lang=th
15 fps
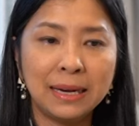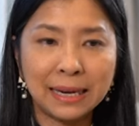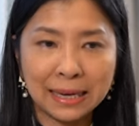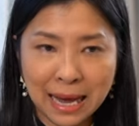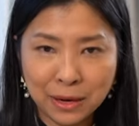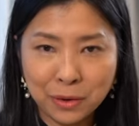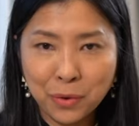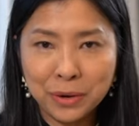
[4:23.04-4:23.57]
เด็กห
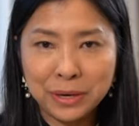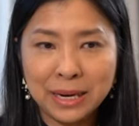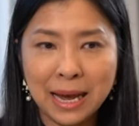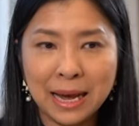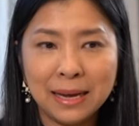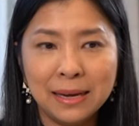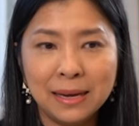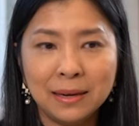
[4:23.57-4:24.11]
ลายคนเนี่ย
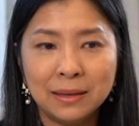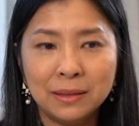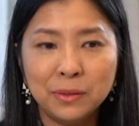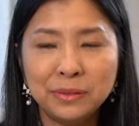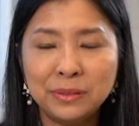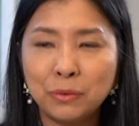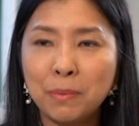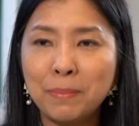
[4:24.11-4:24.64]
รู้
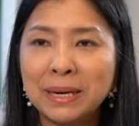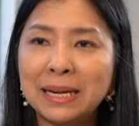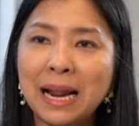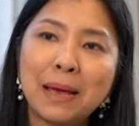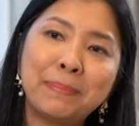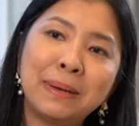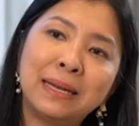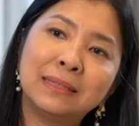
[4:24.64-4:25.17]
สึกว่ามันกลา
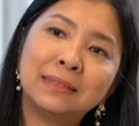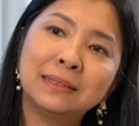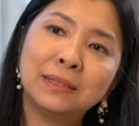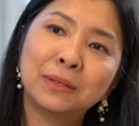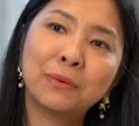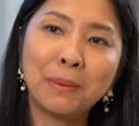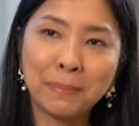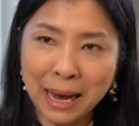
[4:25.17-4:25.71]
ยเป็น
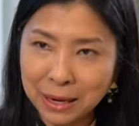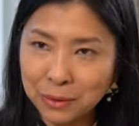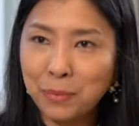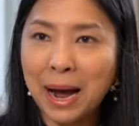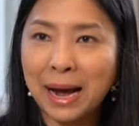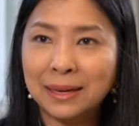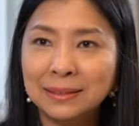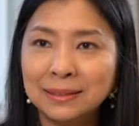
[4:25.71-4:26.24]
ความคาดห
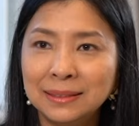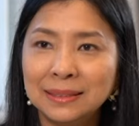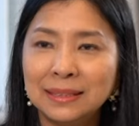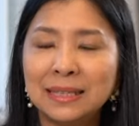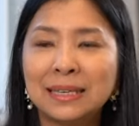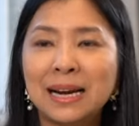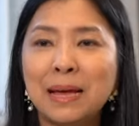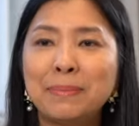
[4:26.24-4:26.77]
วัง
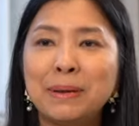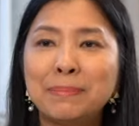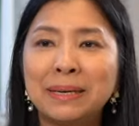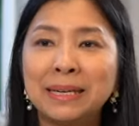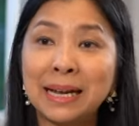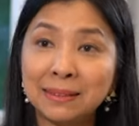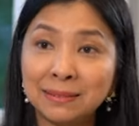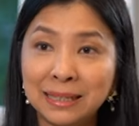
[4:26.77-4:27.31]
กลายเป็นพัน
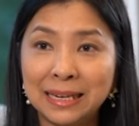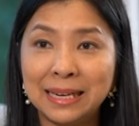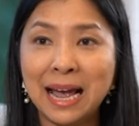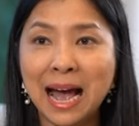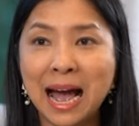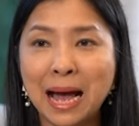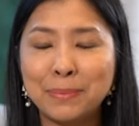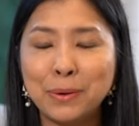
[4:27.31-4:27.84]
ธสัญ
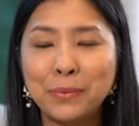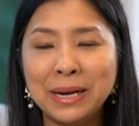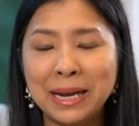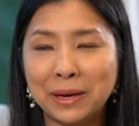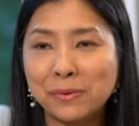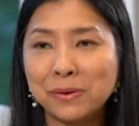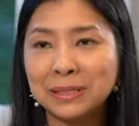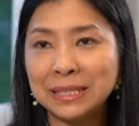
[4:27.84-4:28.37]
ญา เพราะว่าเด็ก
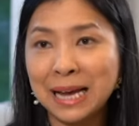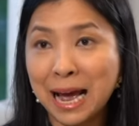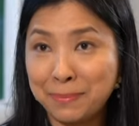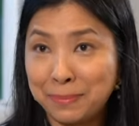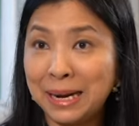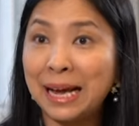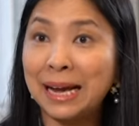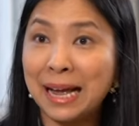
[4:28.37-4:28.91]
เขาก็จะอ่าน
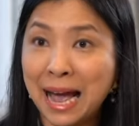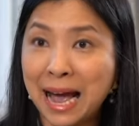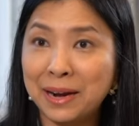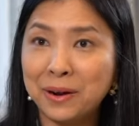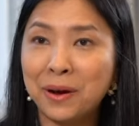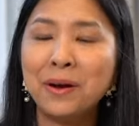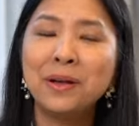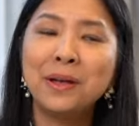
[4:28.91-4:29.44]
พลังงาน
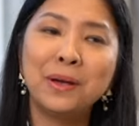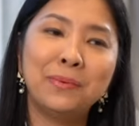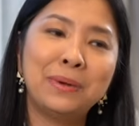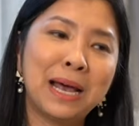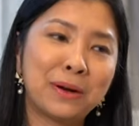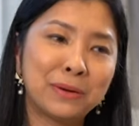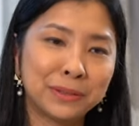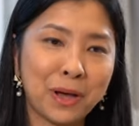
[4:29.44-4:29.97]
เนาะ เว
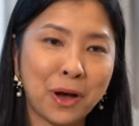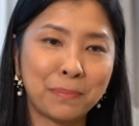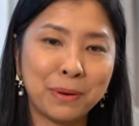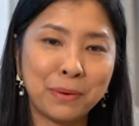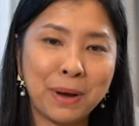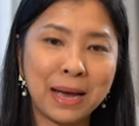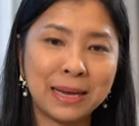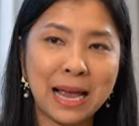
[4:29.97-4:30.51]
ลาเขาตอบไป
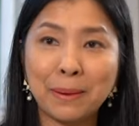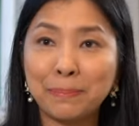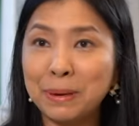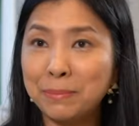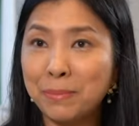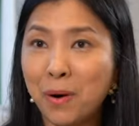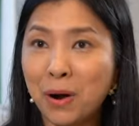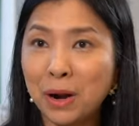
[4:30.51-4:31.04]
ว่าอยากเป็น
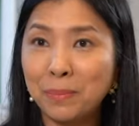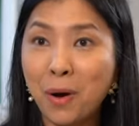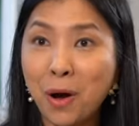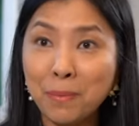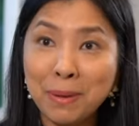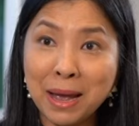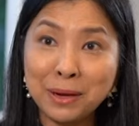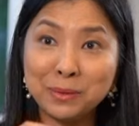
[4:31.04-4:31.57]
หมอแล้วพ่อ
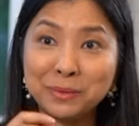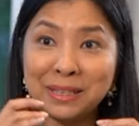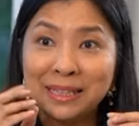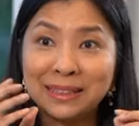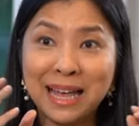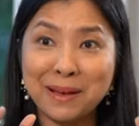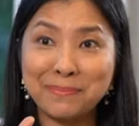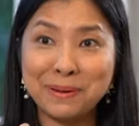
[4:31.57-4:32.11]
แม่ดูสาย
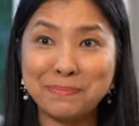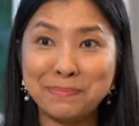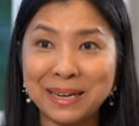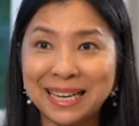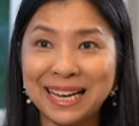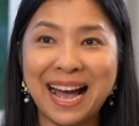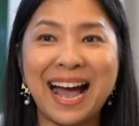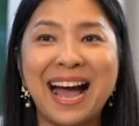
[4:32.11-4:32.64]
ตาเป็นประ
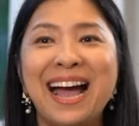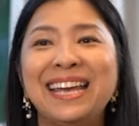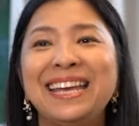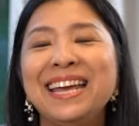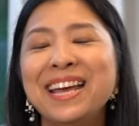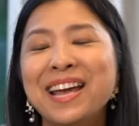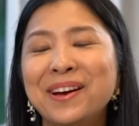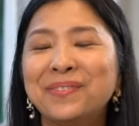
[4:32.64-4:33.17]
กาย
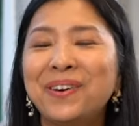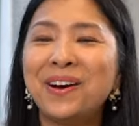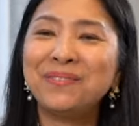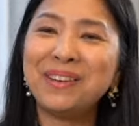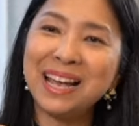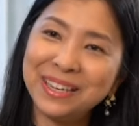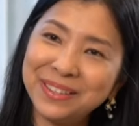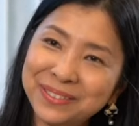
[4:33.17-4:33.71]
พ่อ
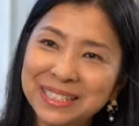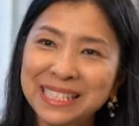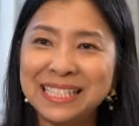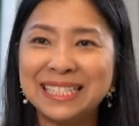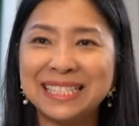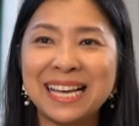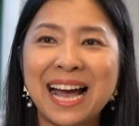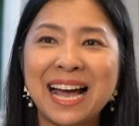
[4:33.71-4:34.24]
แม่ดูดี
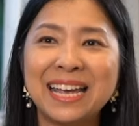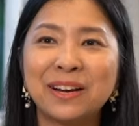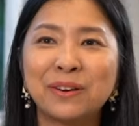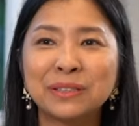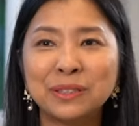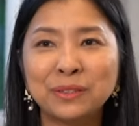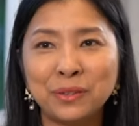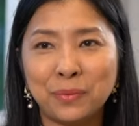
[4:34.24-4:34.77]
ใจเขา
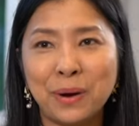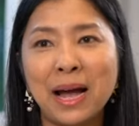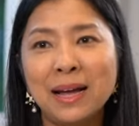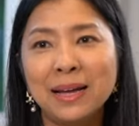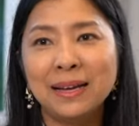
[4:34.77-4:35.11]
ก็จะรู้สึกว่า